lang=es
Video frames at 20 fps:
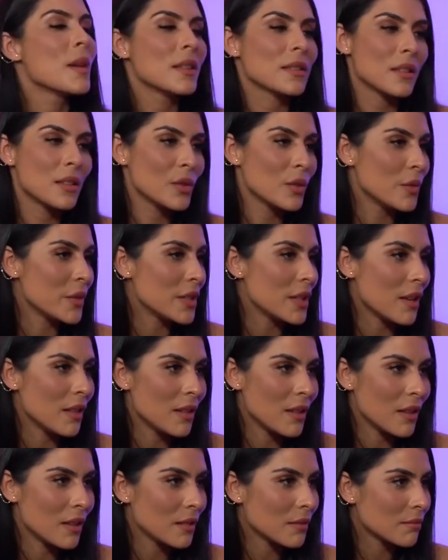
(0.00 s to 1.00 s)
más que
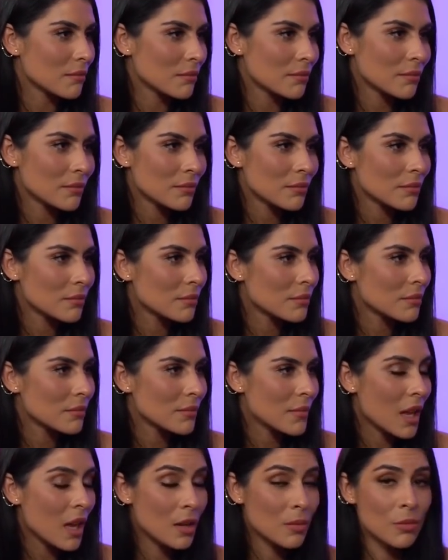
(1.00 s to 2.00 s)
suficiente.
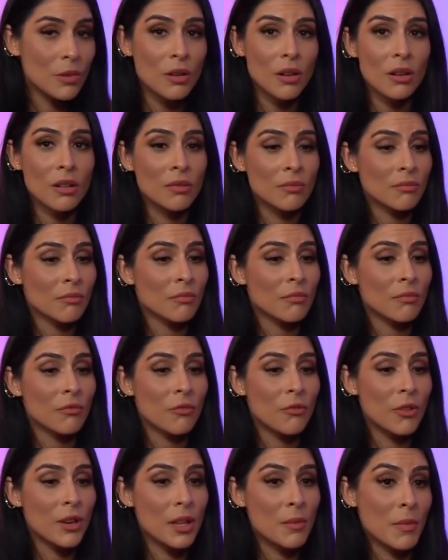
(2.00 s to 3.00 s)
A lo mejor
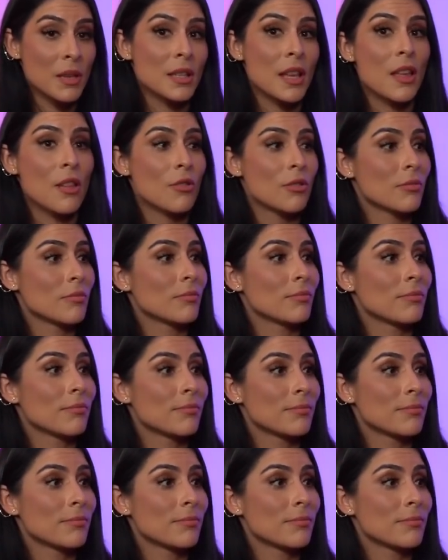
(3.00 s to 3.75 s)
fue demasiado.